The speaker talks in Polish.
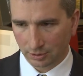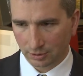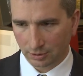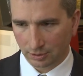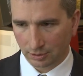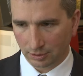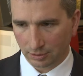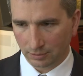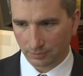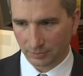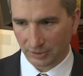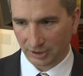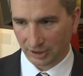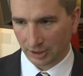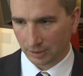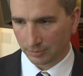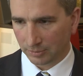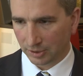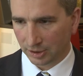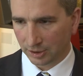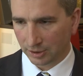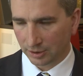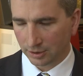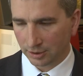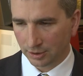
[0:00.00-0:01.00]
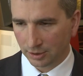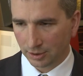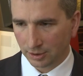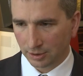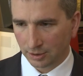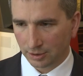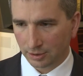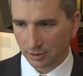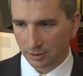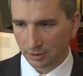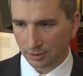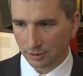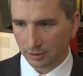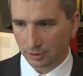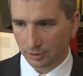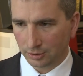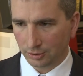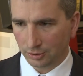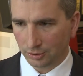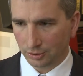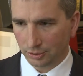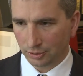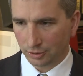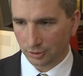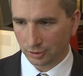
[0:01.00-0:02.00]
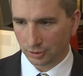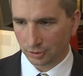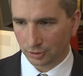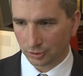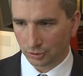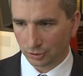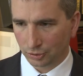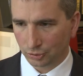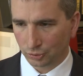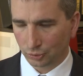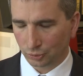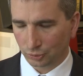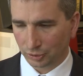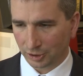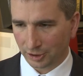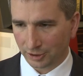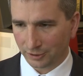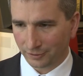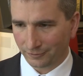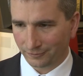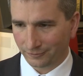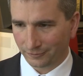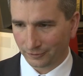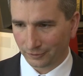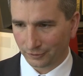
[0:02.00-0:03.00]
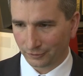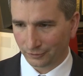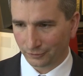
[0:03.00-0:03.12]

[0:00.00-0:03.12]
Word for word: E, PKB e, i e, tutaj